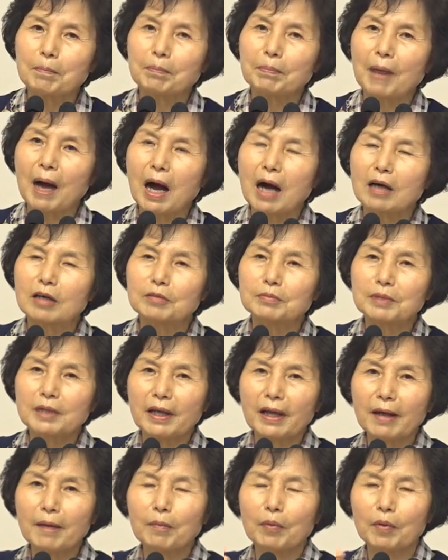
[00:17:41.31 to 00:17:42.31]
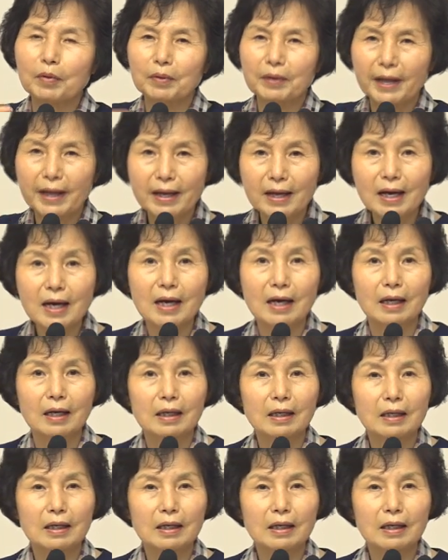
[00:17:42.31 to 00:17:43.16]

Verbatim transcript: 마음을 회복을 해야